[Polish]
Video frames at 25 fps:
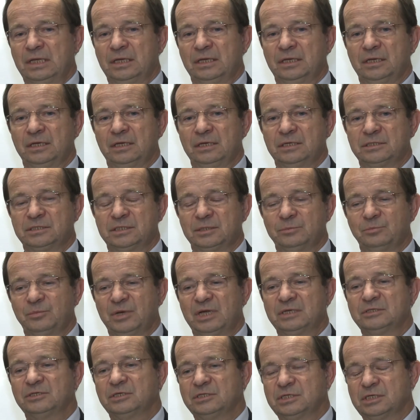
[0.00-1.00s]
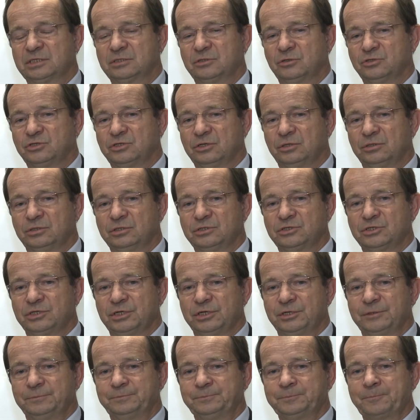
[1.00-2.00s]
E, jestem bardzo zaskoczony,
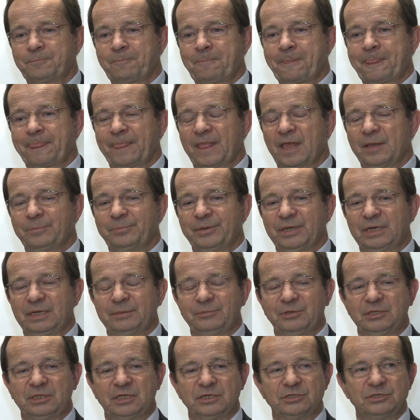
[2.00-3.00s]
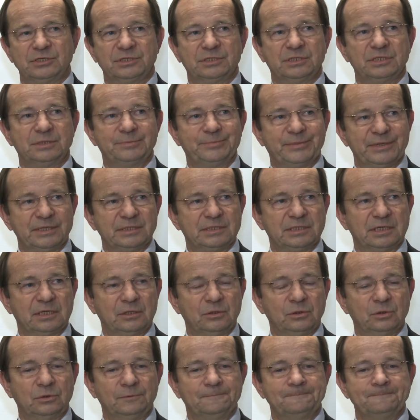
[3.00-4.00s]
że mm, parlamentarzyści z
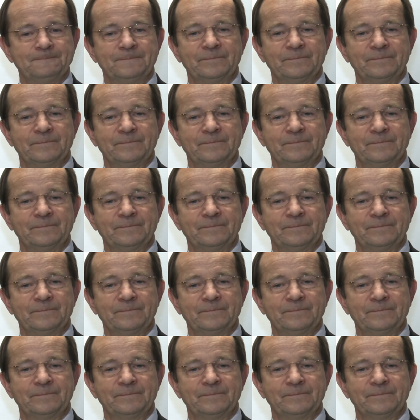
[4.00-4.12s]
PSL-u,